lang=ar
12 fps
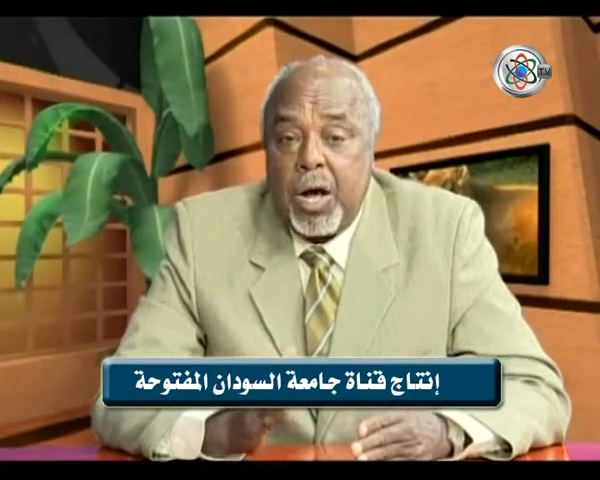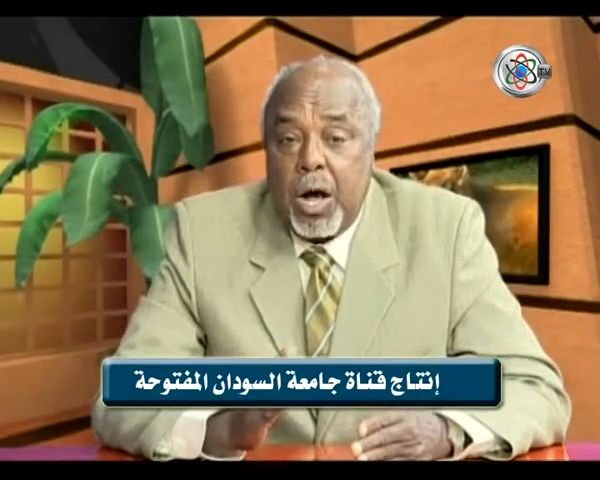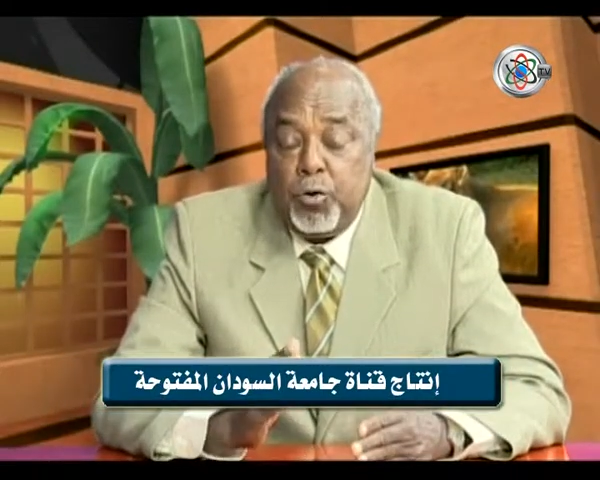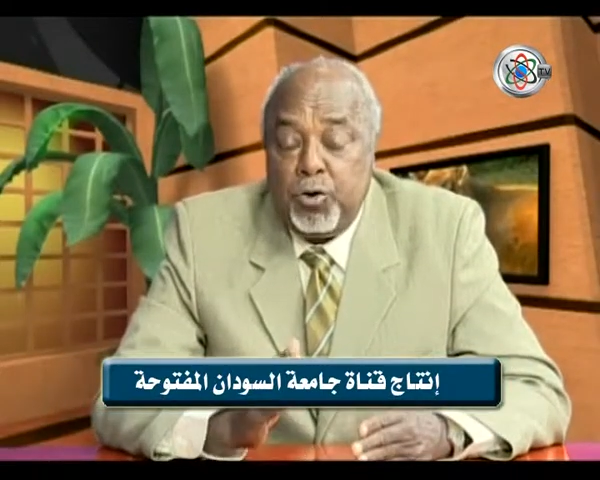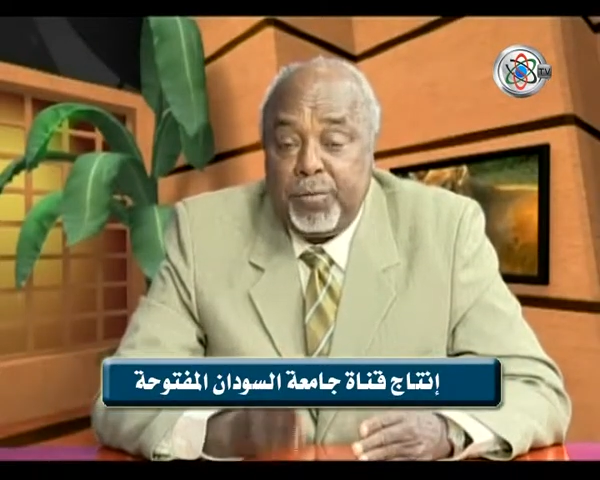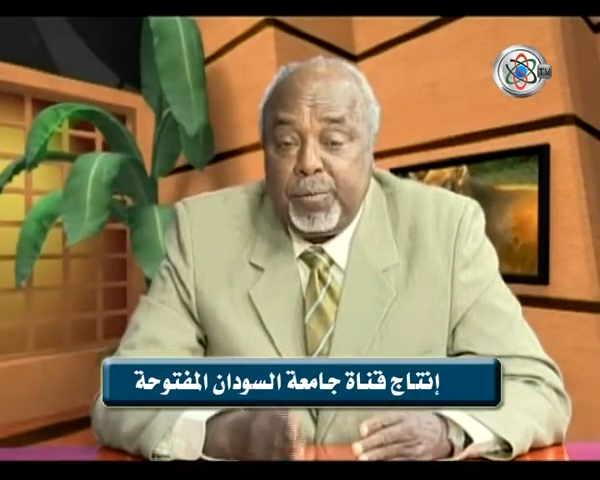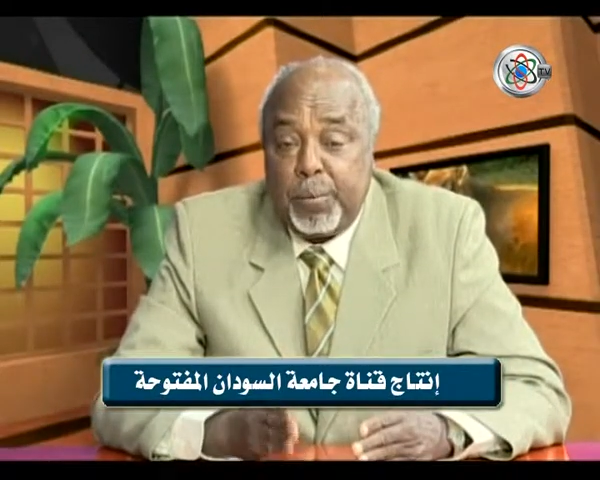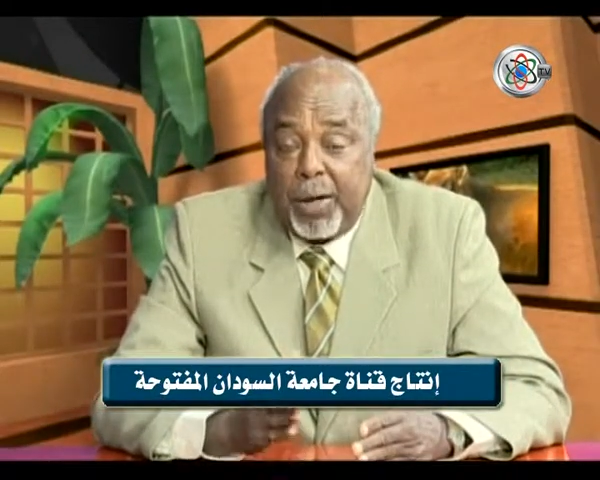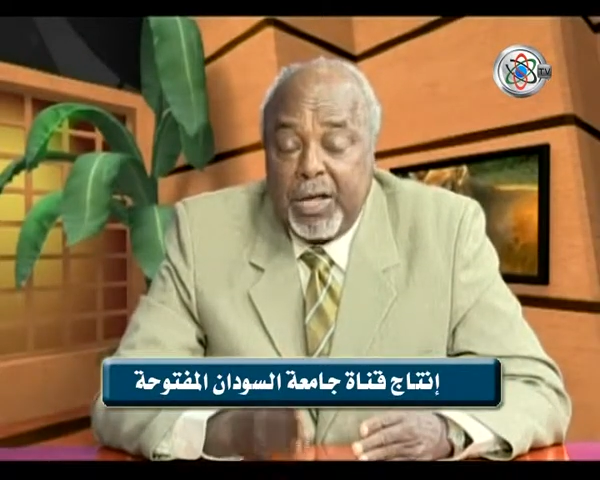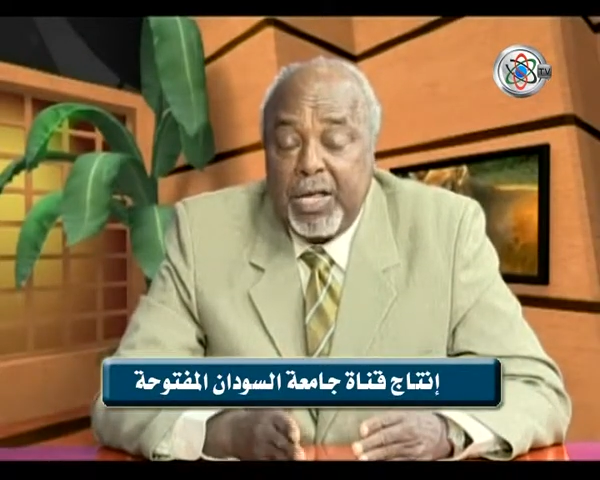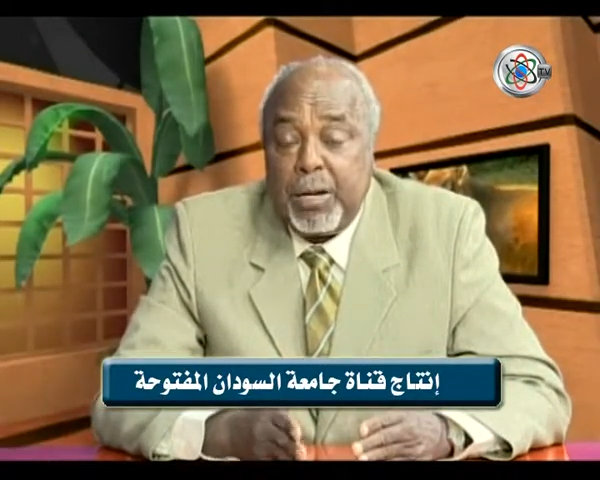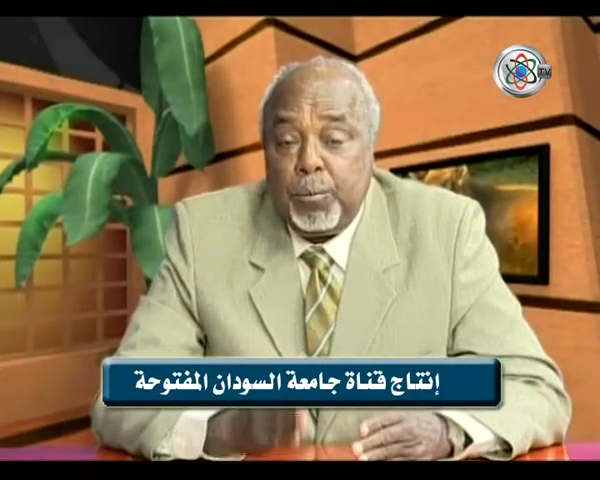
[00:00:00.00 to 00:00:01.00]
أو نسبة
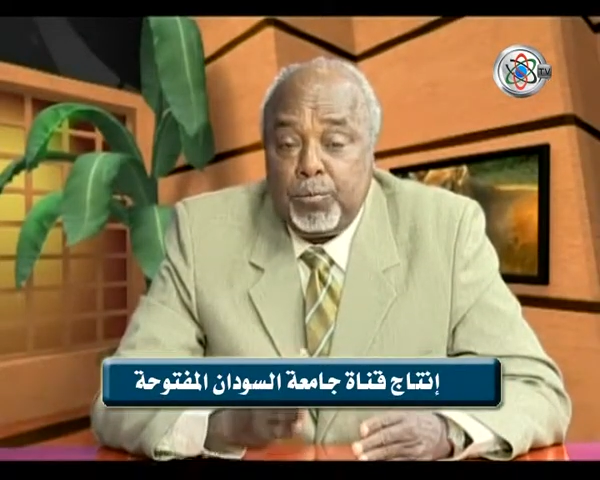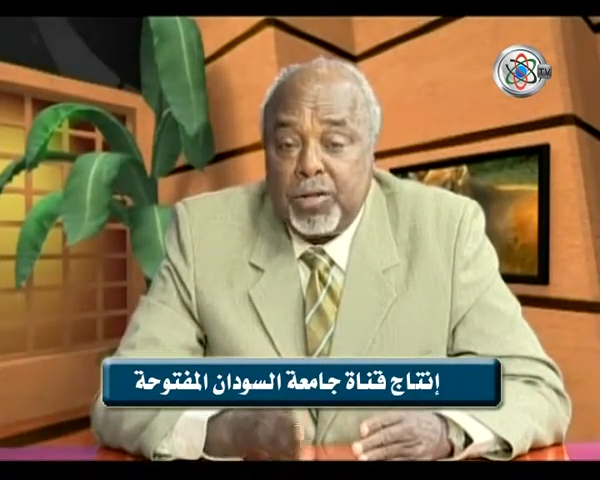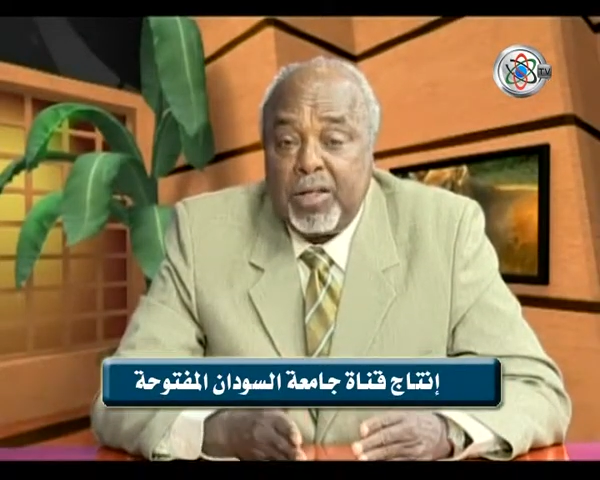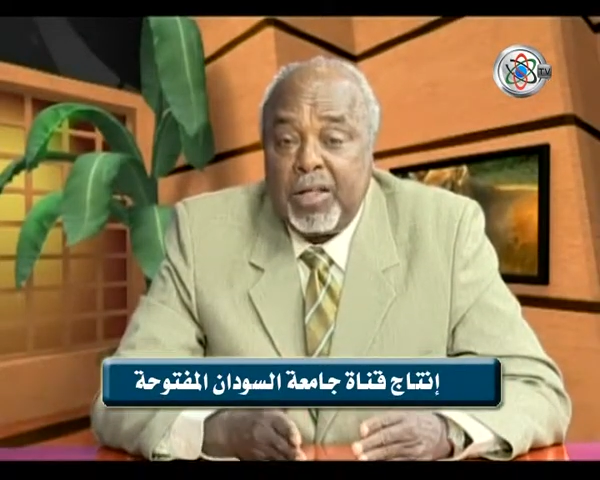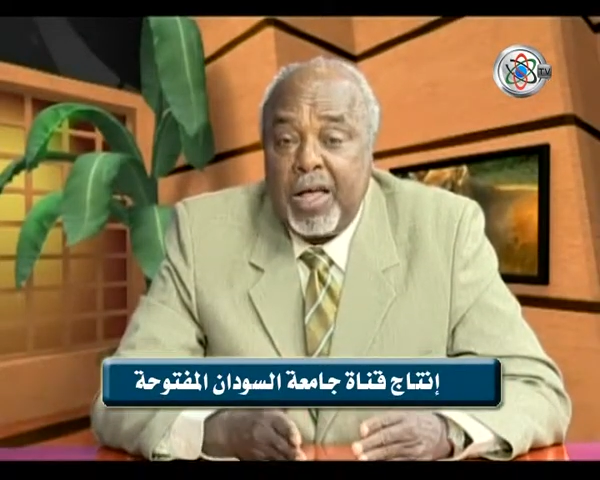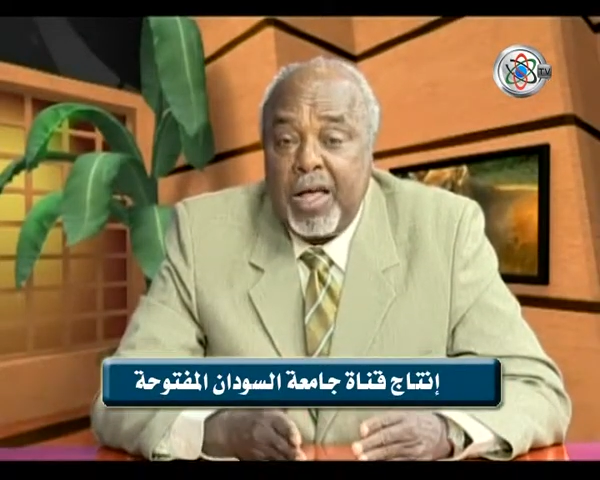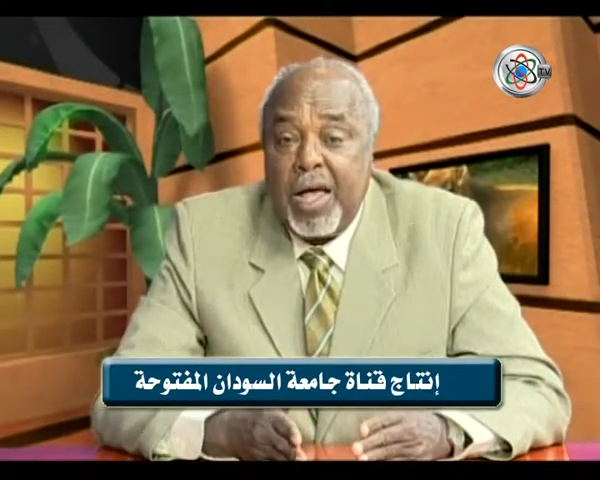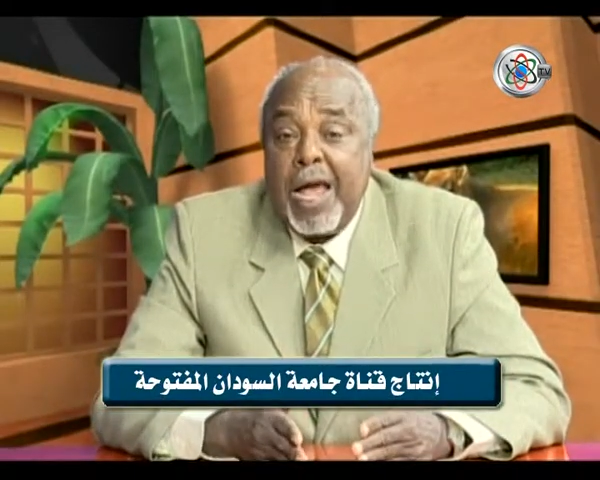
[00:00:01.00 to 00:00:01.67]
معينة ممتازة